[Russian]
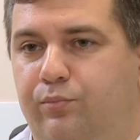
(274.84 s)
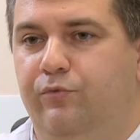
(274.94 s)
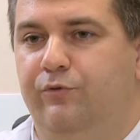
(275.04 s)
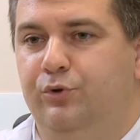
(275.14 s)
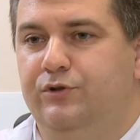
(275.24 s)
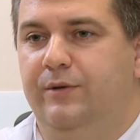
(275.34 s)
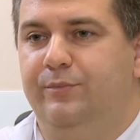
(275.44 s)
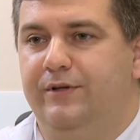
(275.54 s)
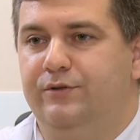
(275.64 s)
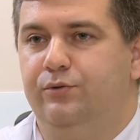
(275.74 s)
Ну, в
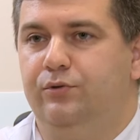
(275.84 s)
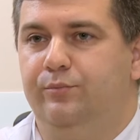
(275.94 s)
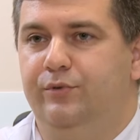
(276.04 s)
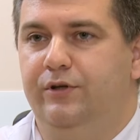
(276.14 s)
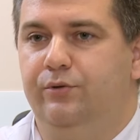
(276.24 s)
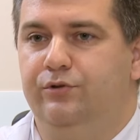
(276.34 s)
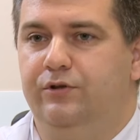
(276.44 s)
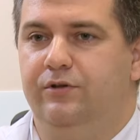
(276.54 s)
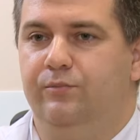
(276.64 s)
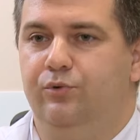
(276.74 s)
послеоперационном
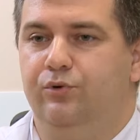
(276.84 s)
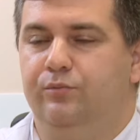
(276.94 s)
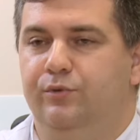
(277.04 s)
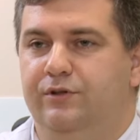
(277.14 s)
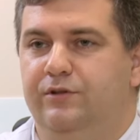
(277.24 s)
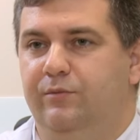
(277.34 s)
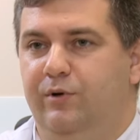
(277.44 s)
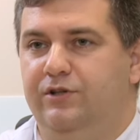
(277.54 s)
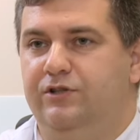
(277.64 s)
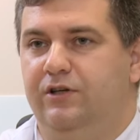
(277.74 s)
периоде могут быть
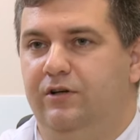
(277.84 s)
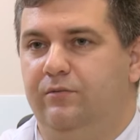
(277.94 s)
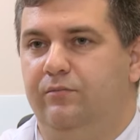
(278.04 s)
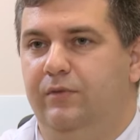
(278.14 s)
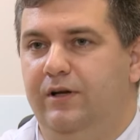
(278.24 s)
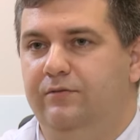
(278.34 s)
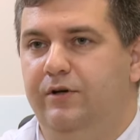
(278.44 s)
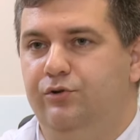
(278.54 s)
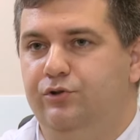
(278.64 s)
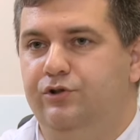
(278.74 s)
небольшие
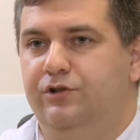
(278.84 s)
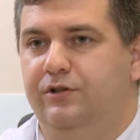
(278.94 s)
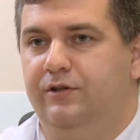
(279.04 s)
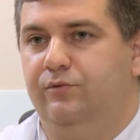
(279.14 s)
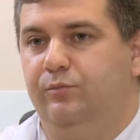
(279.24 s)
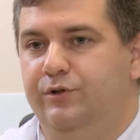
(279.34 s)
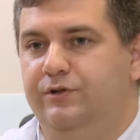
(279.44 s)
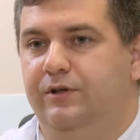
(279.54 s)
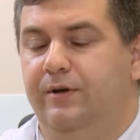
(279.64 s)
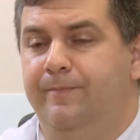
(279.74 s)
болевые ощущения в
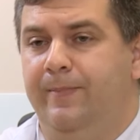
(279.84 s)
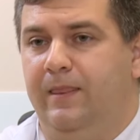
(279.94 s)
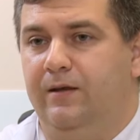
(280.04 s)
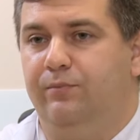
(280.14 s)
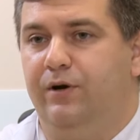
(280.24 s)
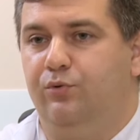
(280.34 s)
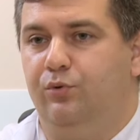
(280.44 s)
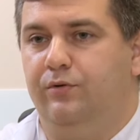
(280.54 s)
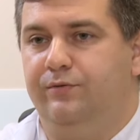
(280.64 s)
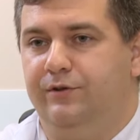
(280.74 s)
области э,
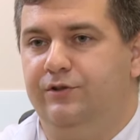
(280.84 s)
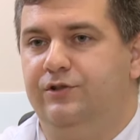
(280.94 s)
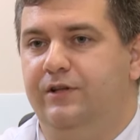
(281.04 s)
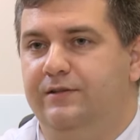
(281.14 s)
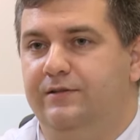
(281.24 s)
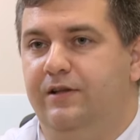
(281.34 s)
проколов, это считается